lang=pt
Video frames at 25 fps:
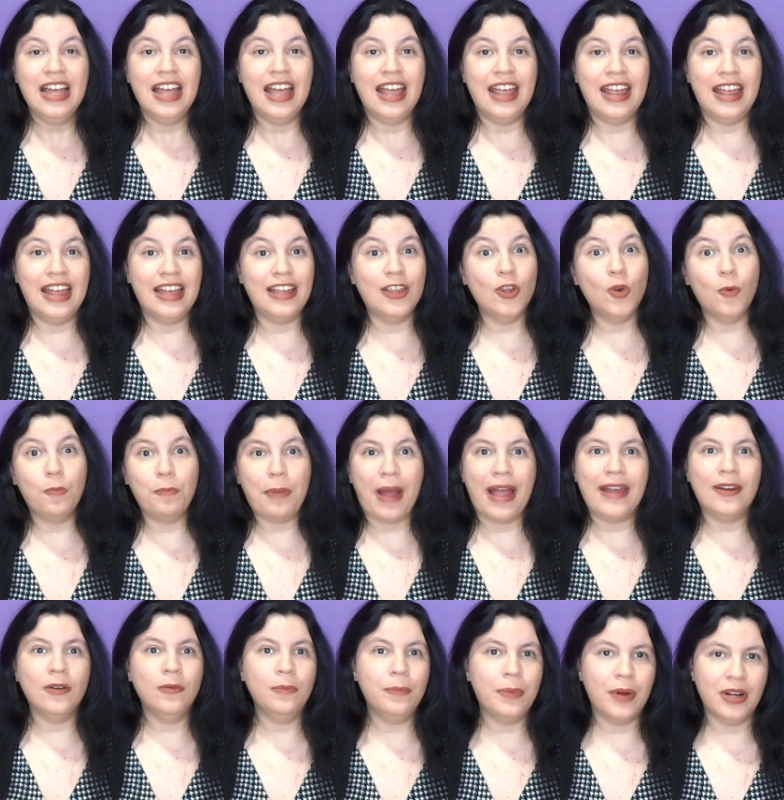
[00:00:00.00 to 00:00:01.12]
É, e o
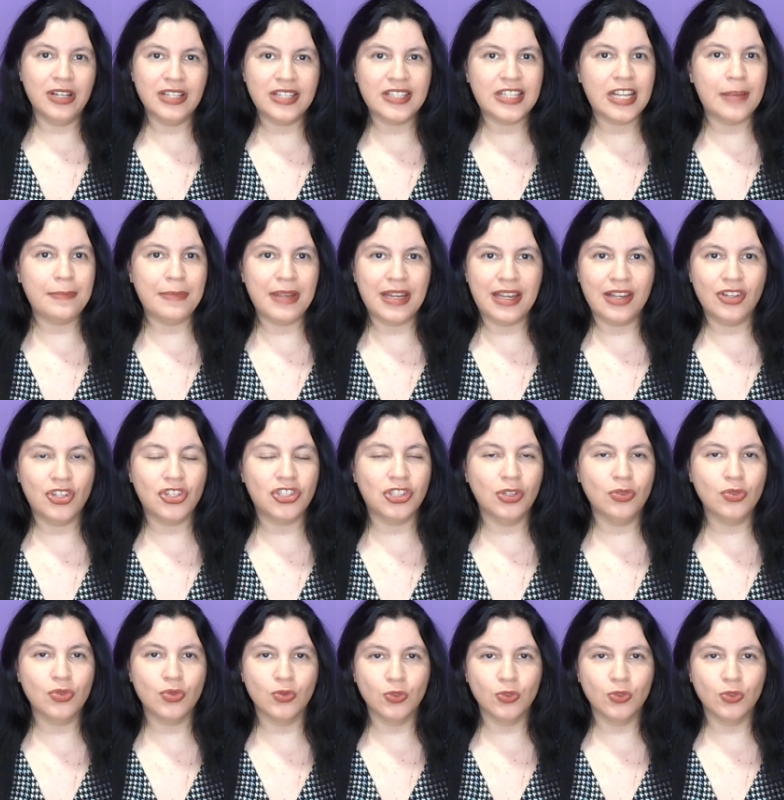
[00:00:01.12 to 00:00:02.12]
pai não pode saber que eles estão